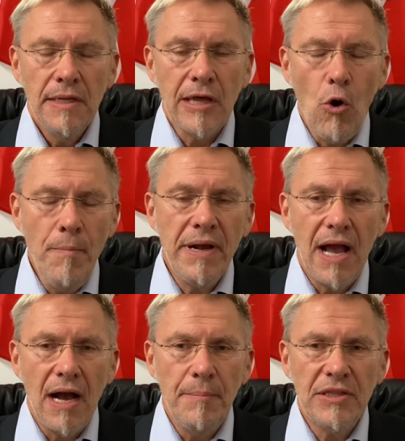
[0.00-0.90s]
Der
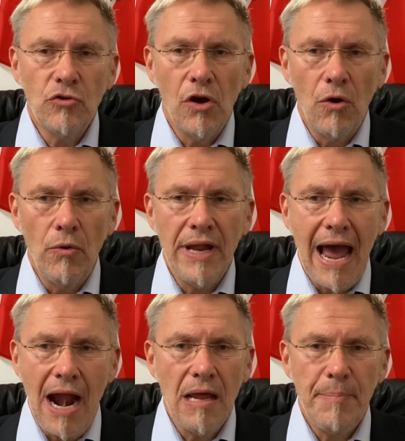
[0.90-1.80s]
Umgang mit
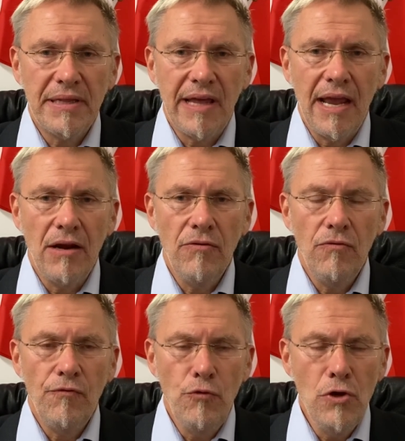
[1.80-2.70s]
Corona aller Parteien
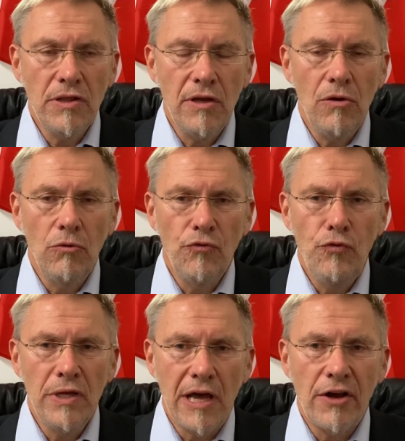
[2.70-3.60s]
führte und
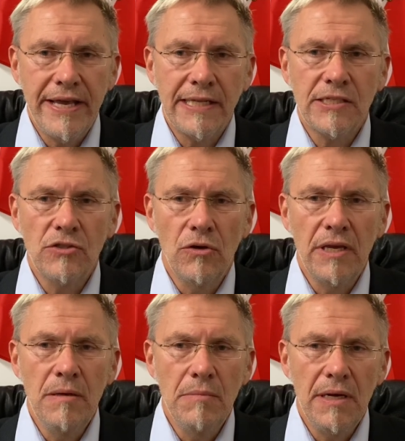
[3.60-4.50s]
führt auch jetzt noch
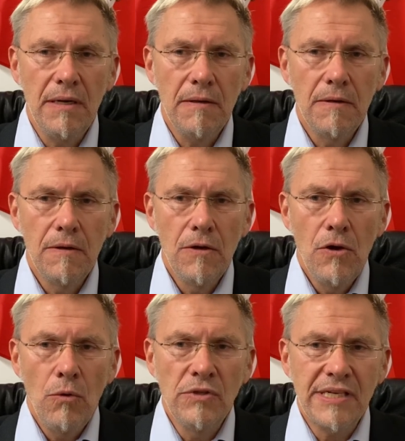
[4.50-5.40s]
immer
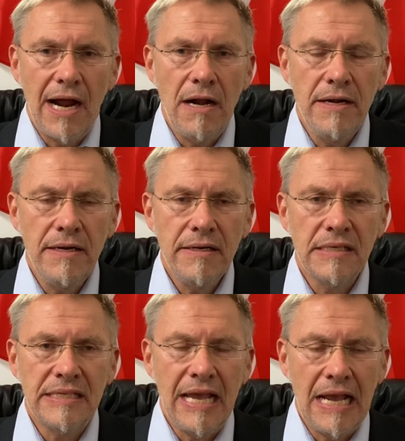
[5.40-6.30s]
uns allen
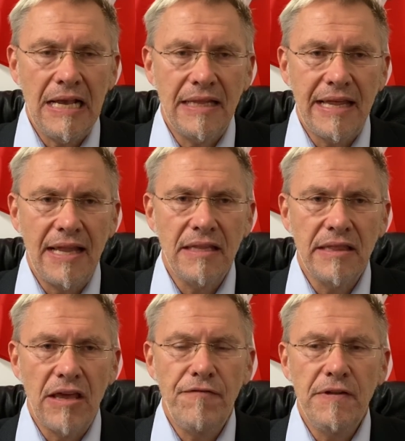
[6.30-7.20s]
das eklatante
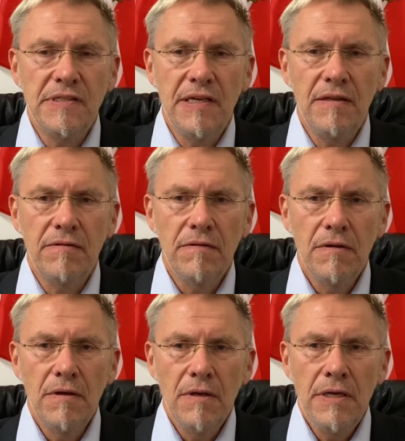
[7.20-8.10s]
Defizit
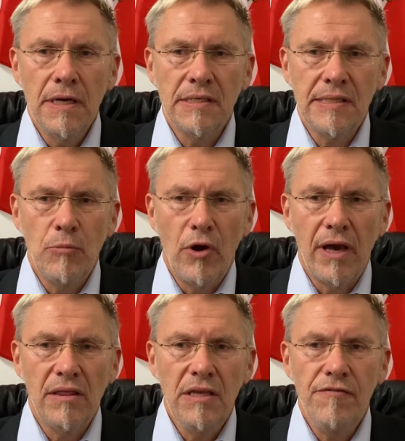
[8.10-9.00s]
ihres
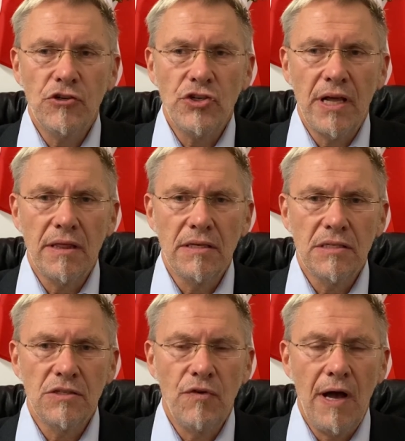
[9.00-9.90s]

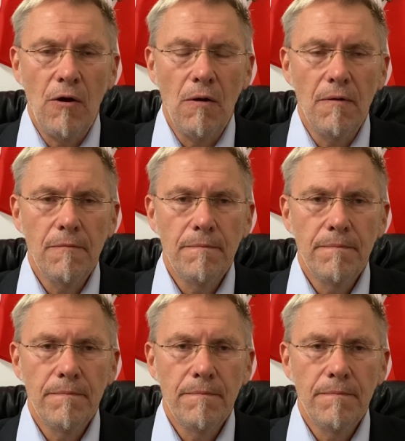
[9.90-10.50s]
Demokratieverständnisses vor Augen.